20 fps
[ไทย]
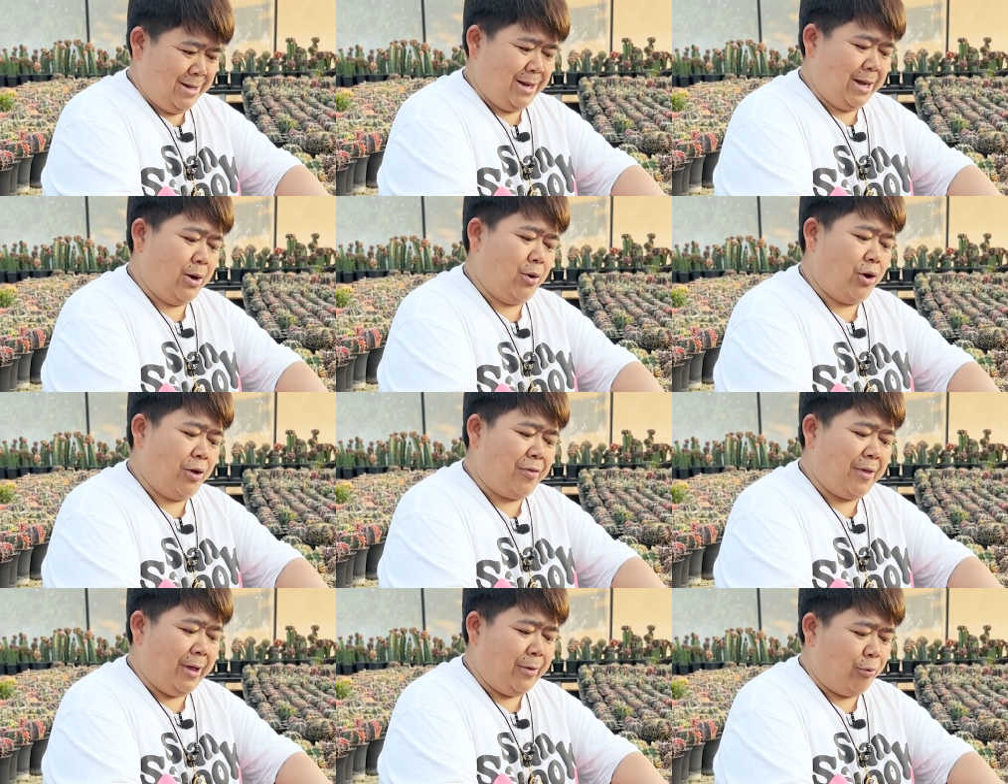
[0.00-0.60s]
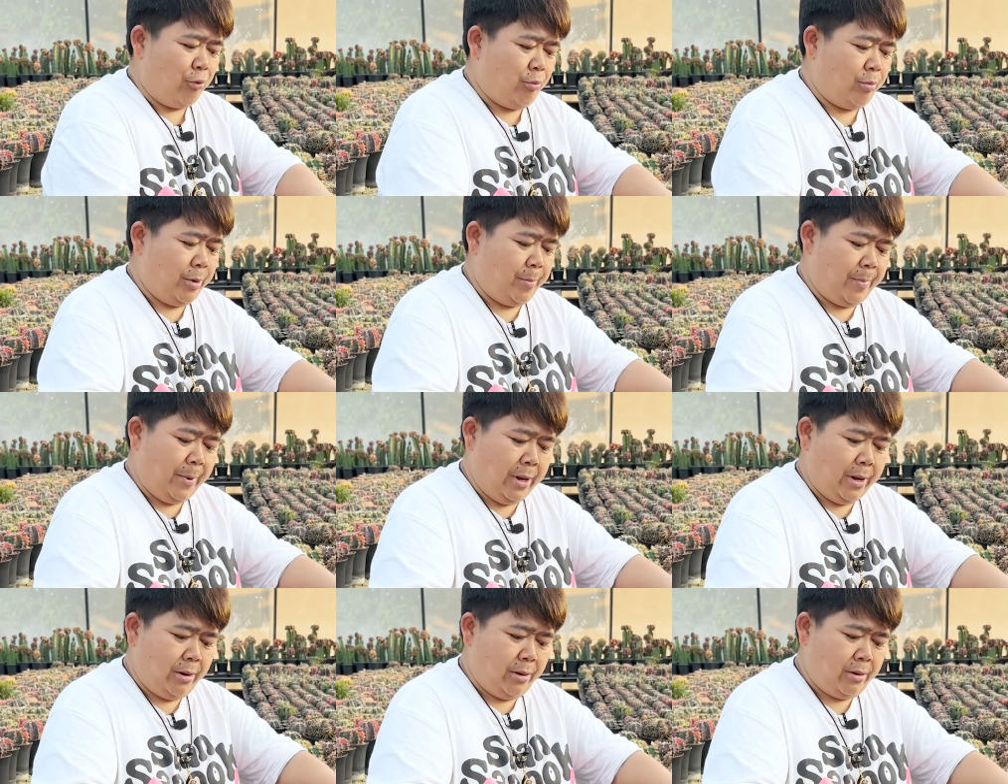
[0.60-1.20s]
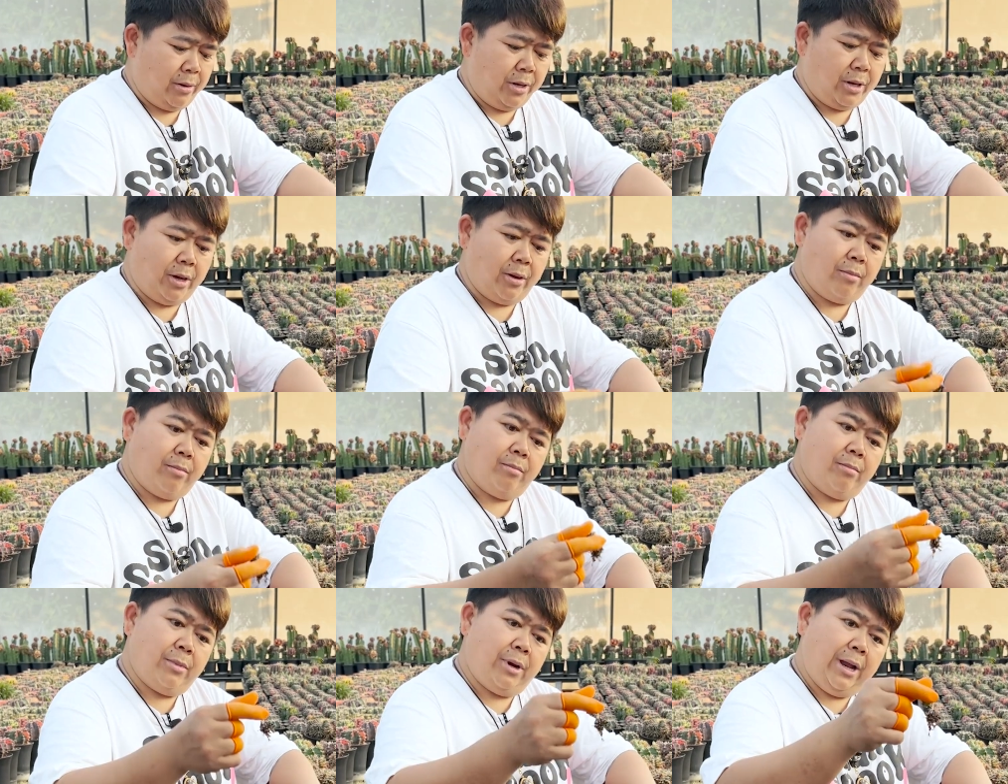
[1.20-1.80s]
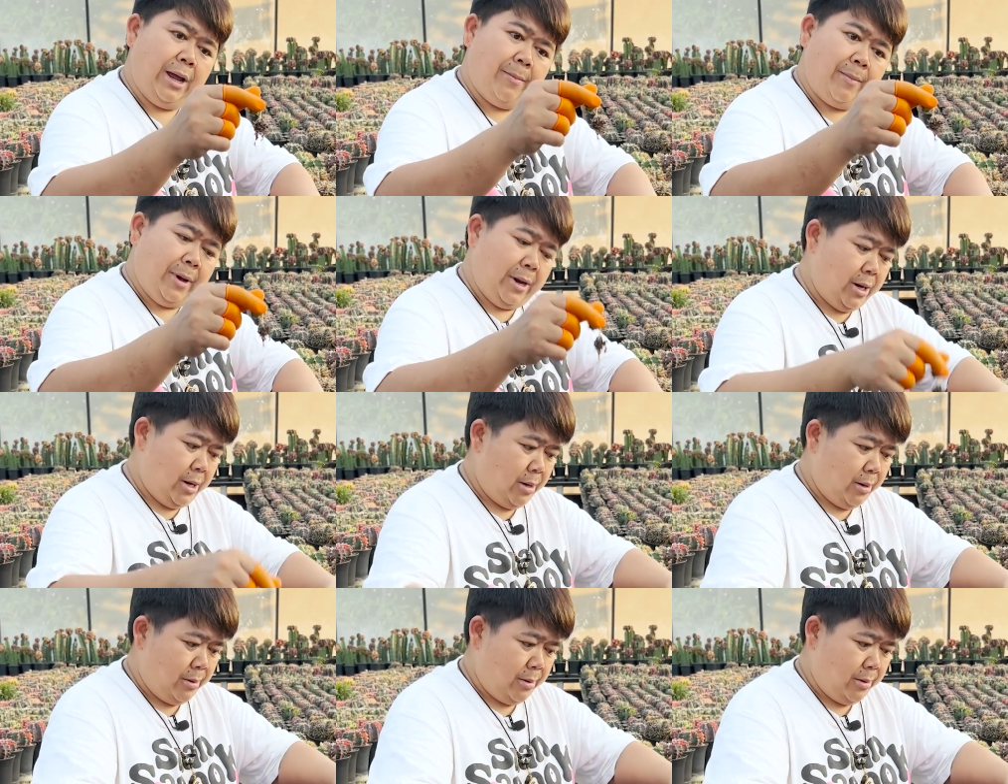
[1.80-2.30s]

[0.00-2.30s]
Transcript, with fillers: เขาก็ตัดตกมันไปเนี่ยลากมา